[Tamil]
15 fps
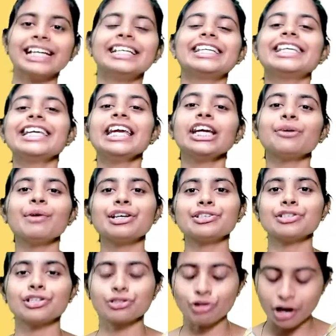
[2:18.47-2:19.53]
இந்த
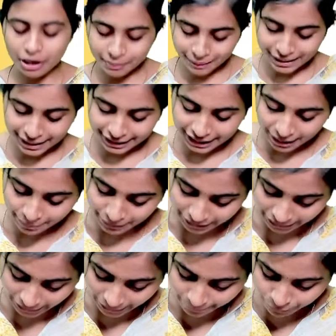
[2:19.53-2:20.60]
ஈக்குவேஷனை சால்வ் பண்ணுறீங்க
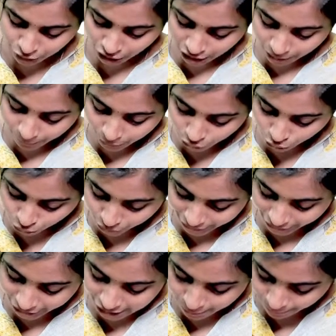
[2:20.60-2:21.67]
அப்படின்னா இப்போ டூ
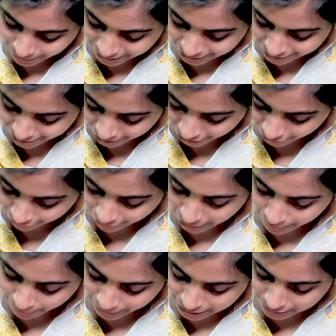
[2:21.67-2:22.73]
எக்ஸ் ப்ளஸ் த்ரீ
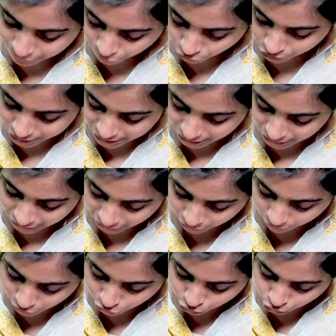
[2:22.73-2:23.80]
ஒய் ப்ளஸ் ஃபோர் ஜெட்
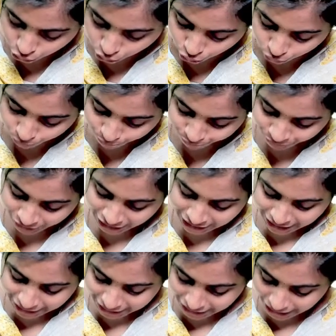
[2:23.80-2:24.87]
ஈக்குவல் டு டூ
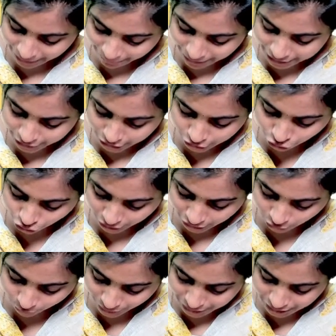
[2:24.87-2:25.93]
இதே மாதிரி இன்னொரு
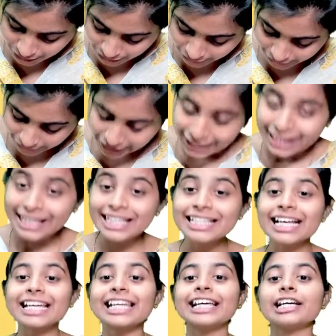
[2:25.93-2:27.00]
ஈக்குவேஷன் இருக்கு
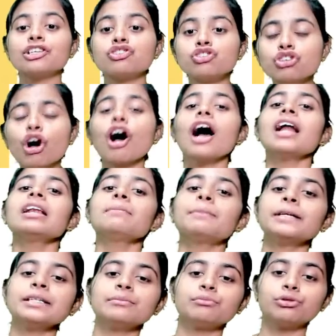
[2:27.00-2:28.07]
இதை நீங்க சால்வ்
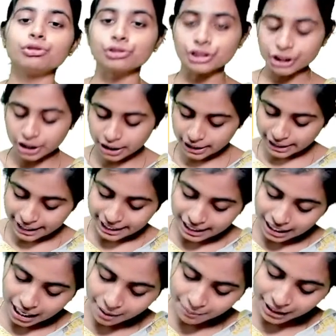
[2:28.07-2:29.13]
பண்ணும்போது
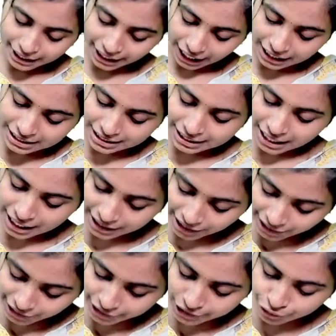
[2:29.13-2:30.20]
எல்லாமே கேன்சல் ஆகி
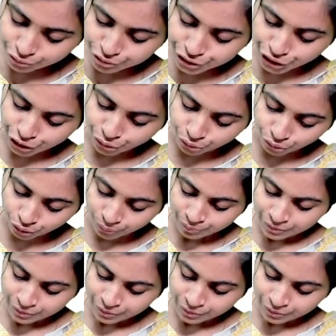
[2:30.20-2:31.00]
இங்கேயும் ஜீரோ